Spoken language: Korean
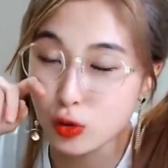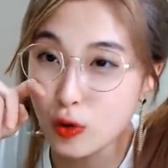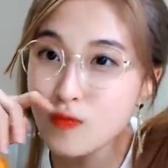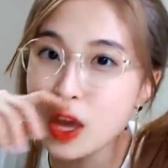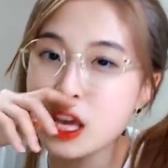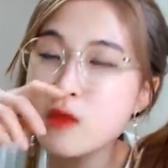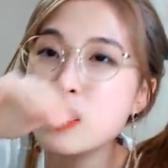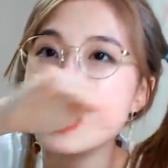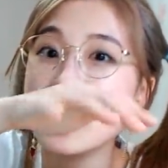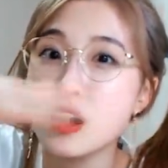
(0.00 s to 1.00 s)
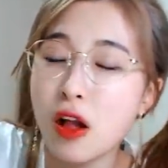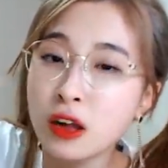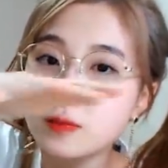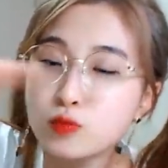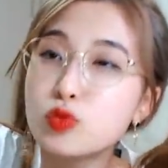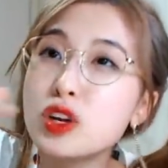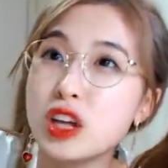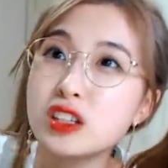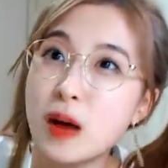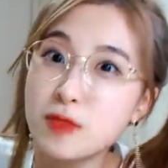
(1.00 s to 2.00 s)
근데 이미 물에 다
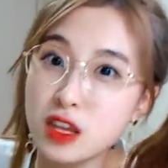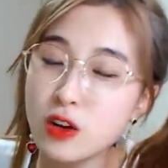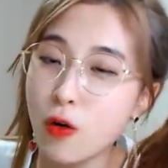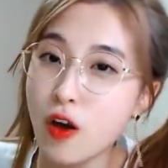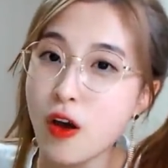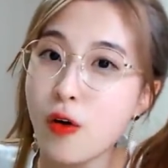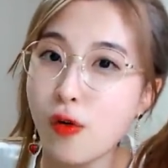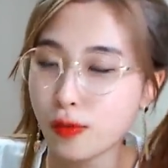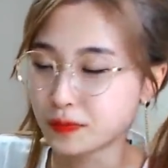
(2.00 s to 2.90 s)
잠긴 거예요.